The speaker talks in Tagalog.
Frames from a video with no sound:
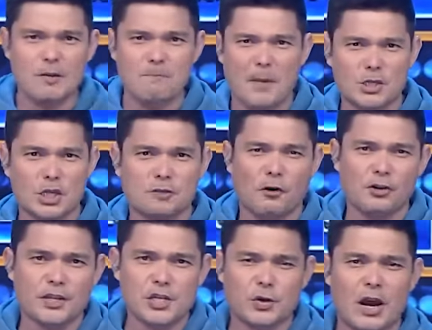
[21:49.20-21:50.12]
pesos for
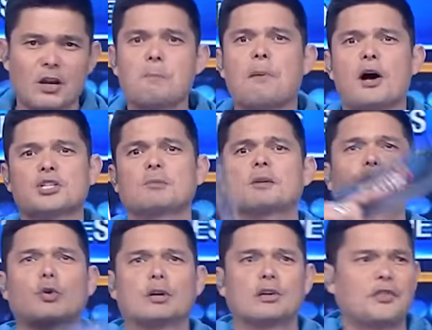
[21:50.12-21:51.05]
this round and possibly
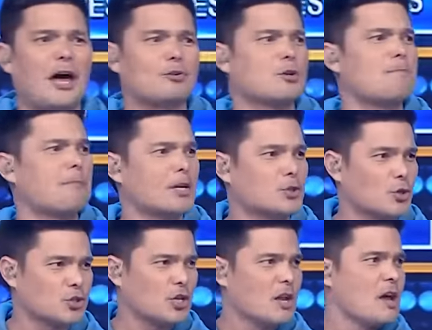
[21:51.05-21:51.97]
200,000
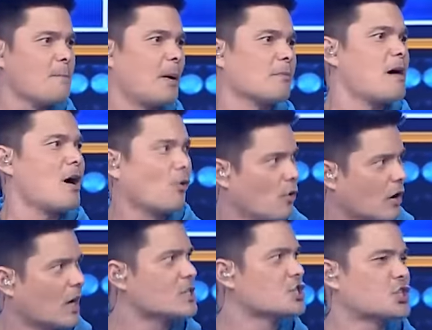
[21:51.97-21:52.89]
pesos pag
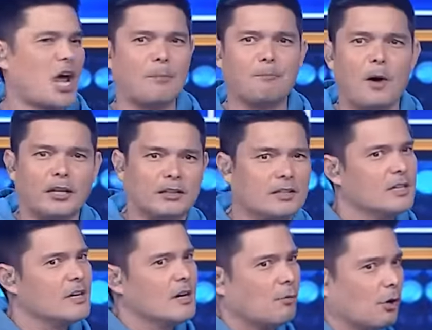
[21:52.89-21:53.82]
makuha ang jackpot.
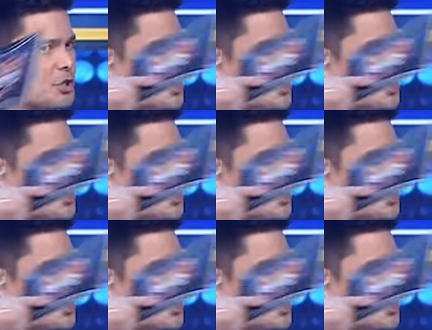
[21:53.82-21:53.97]
We'll